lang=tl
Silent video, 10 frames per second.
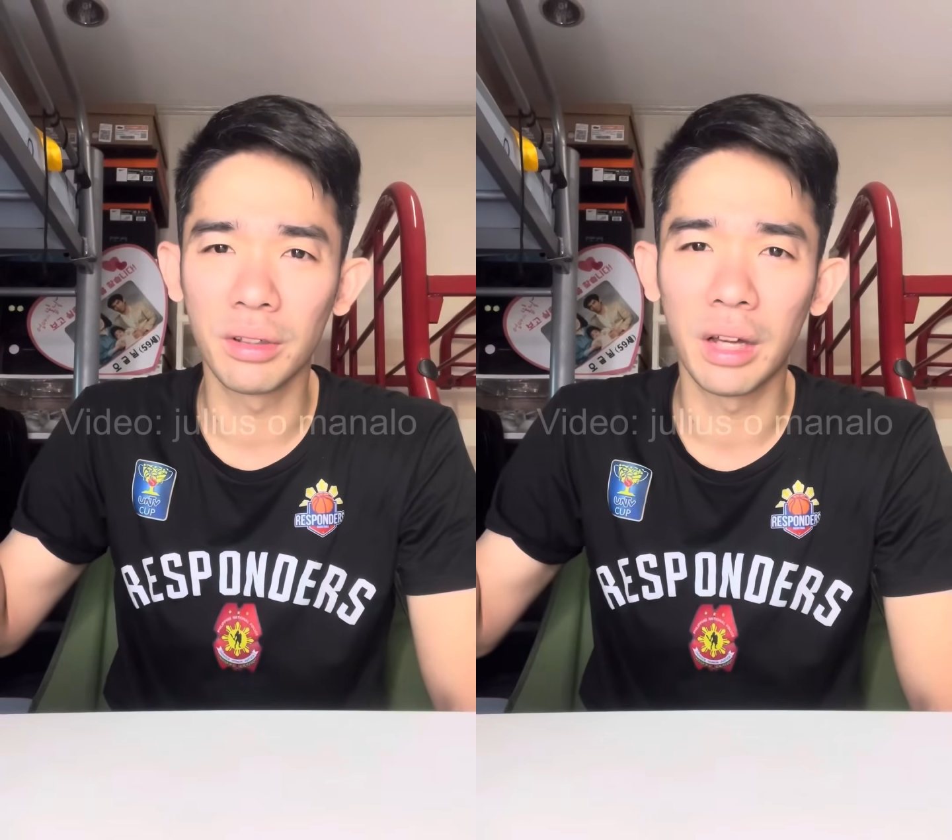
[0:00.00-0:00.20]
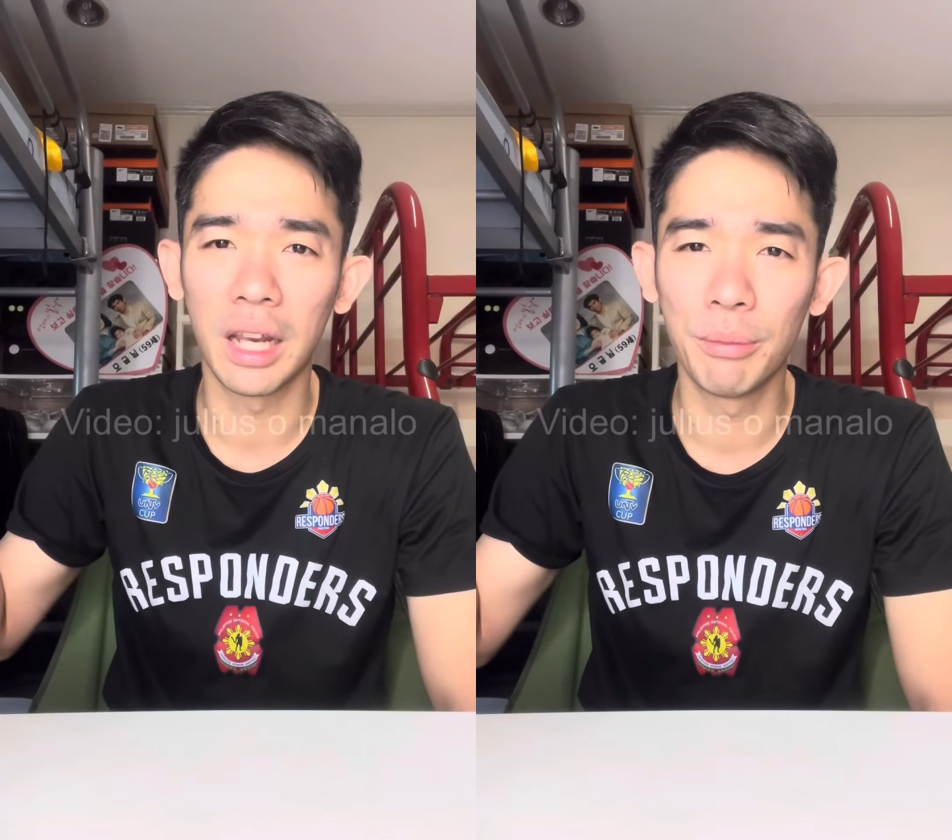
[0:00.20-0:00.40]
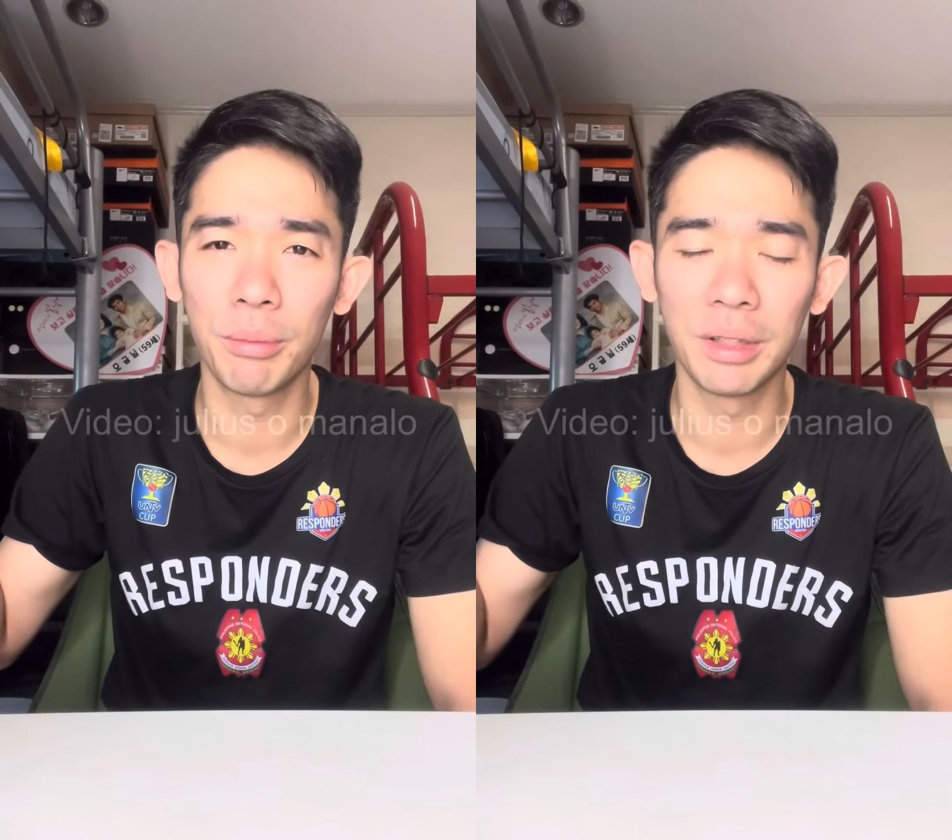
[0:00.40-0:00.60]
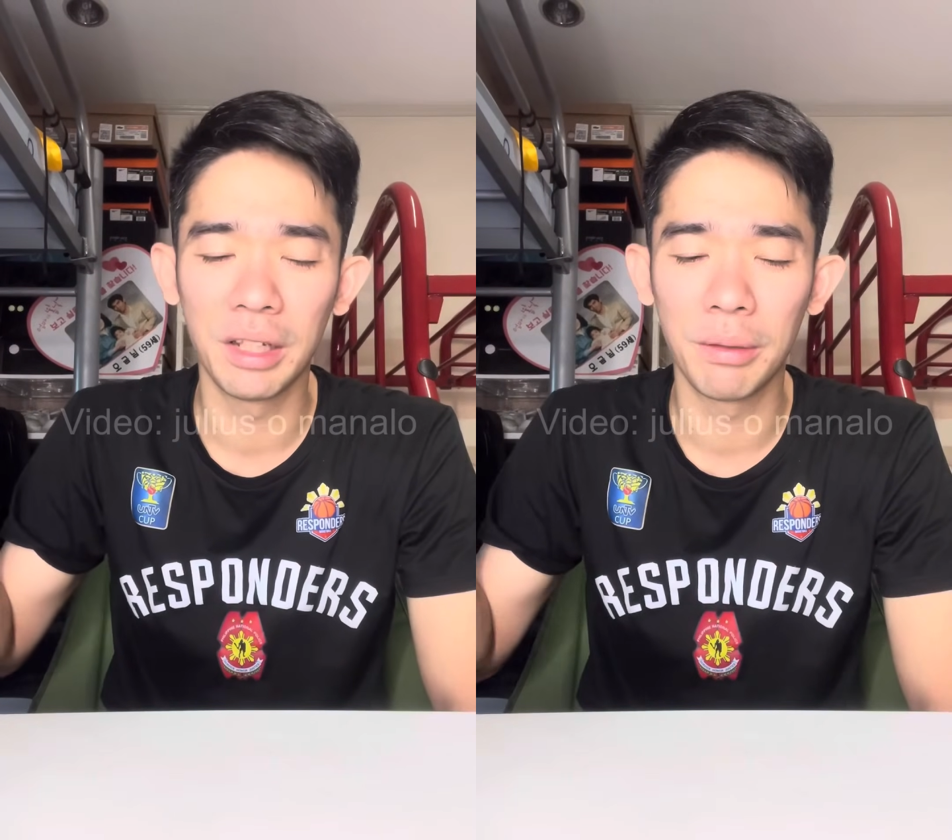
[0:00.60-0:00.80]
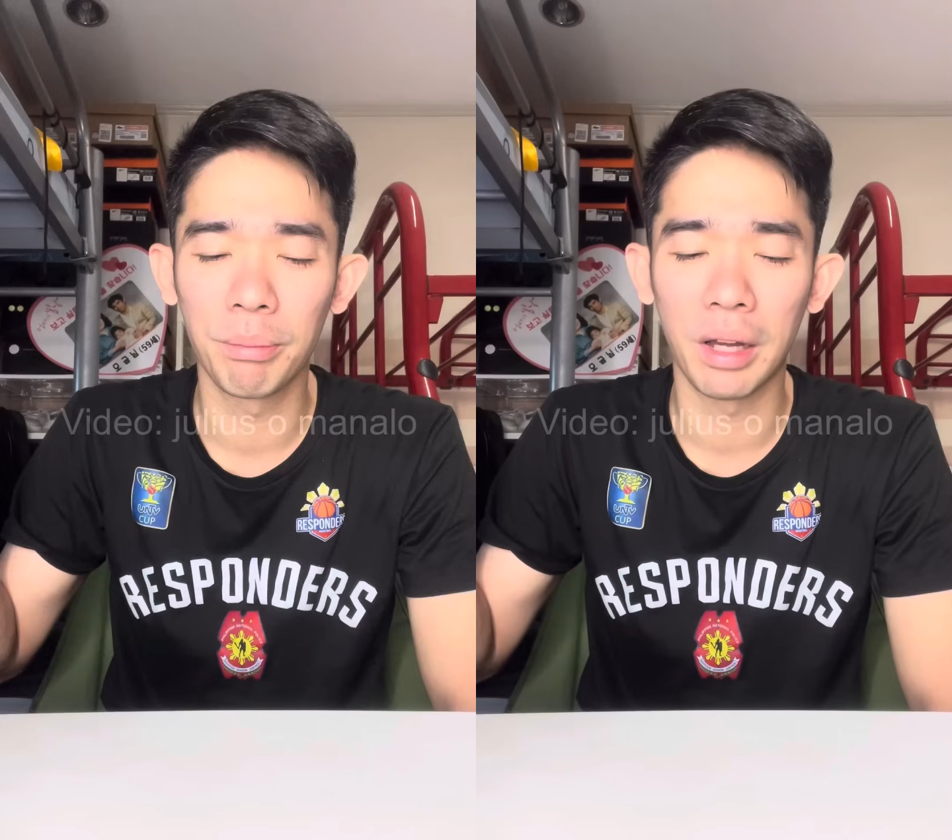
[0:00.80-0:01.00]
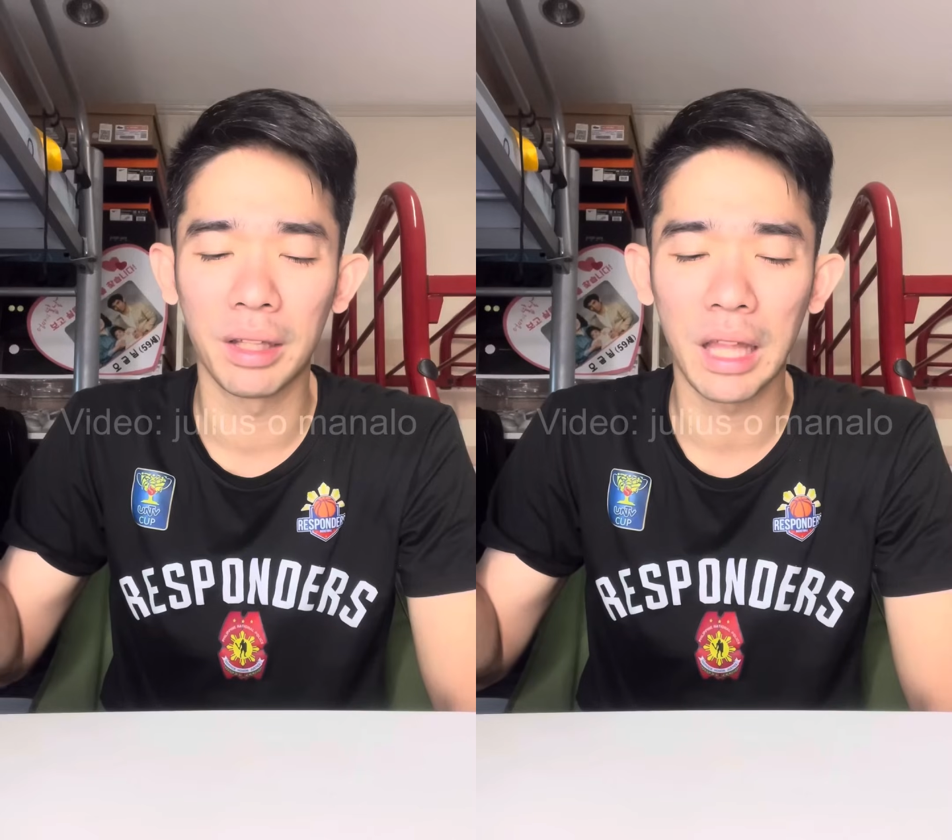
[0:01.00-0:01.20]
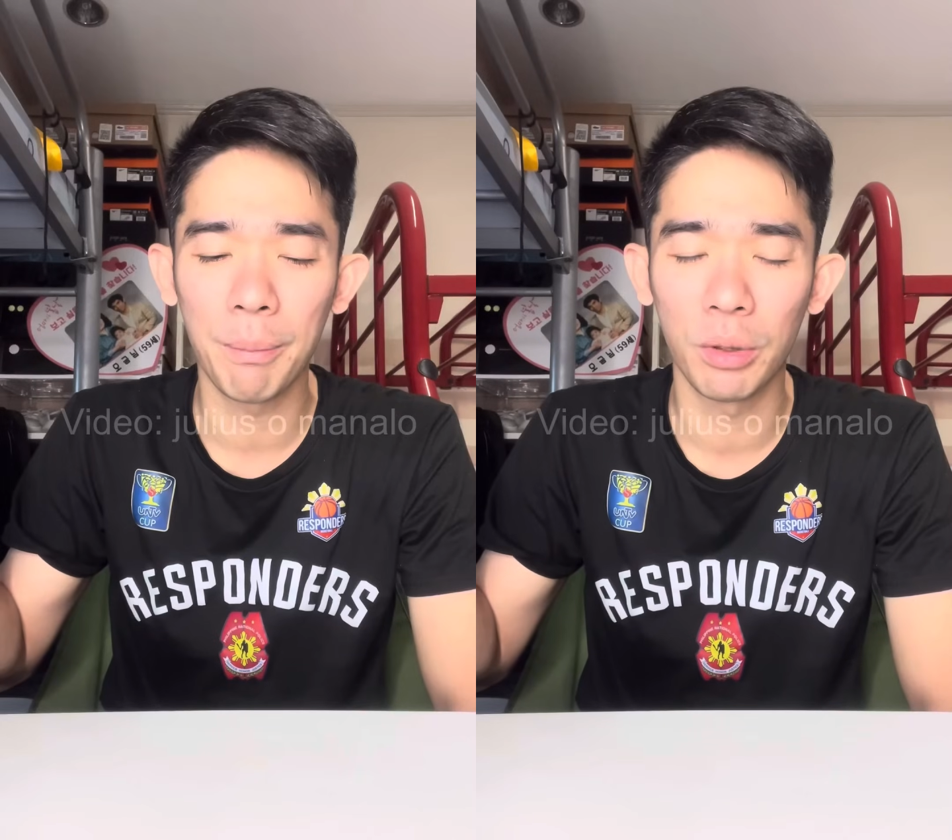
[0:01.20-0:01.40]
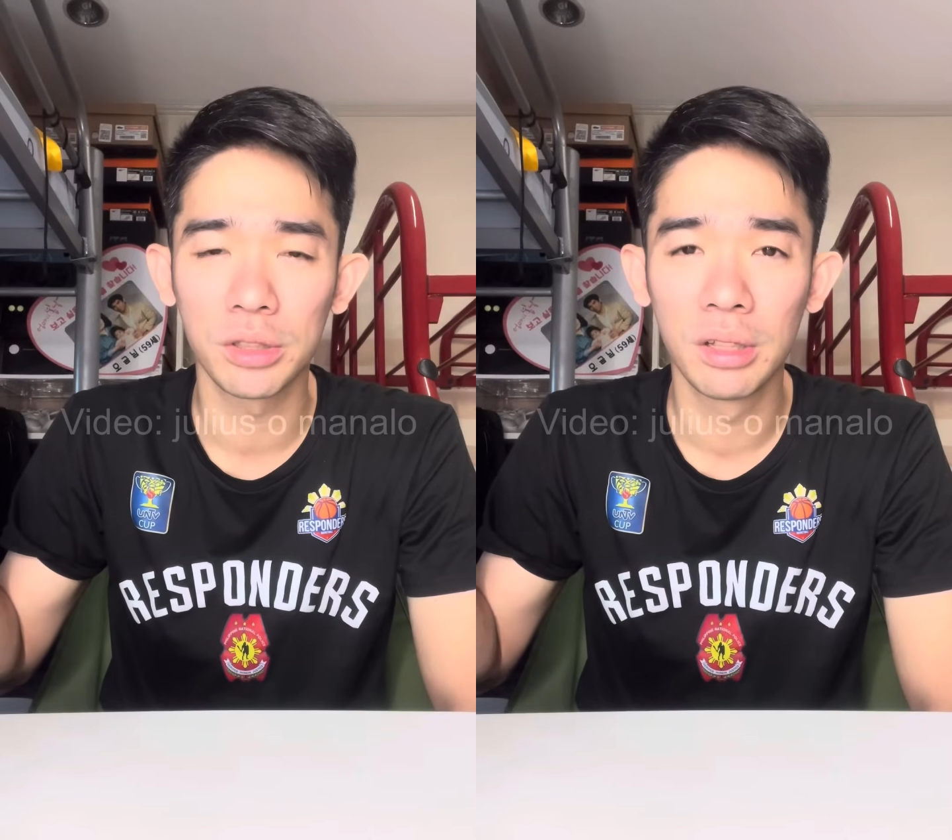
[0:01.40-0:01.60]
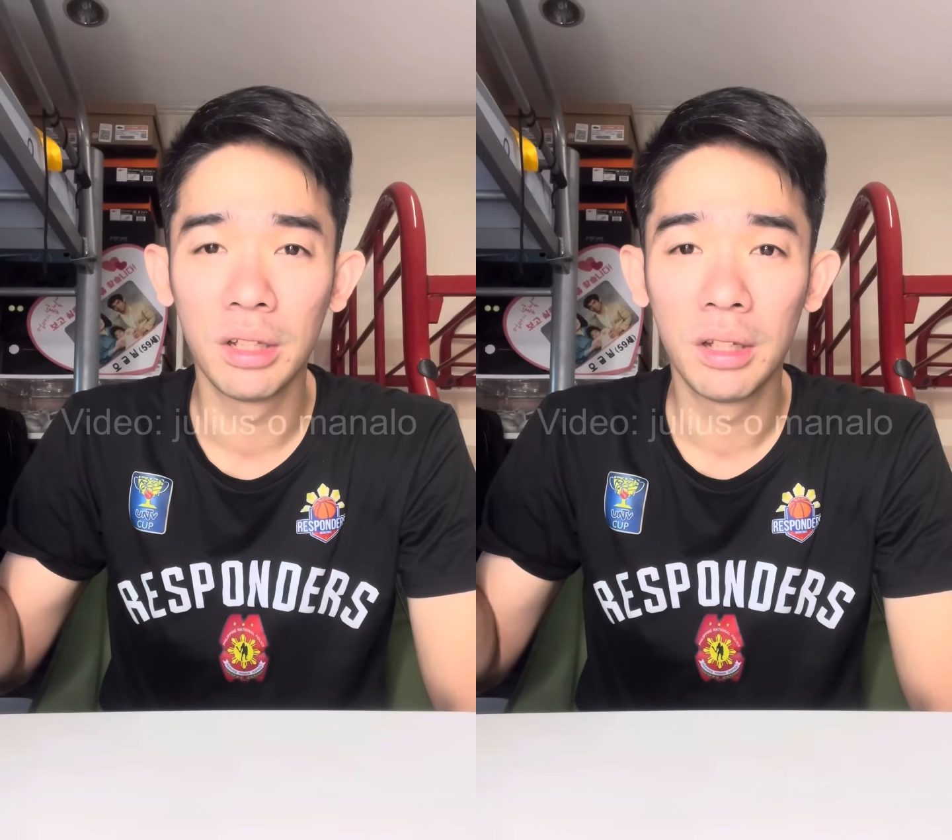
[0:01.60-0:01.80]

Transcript: Alam mo madilim ba? Tapos,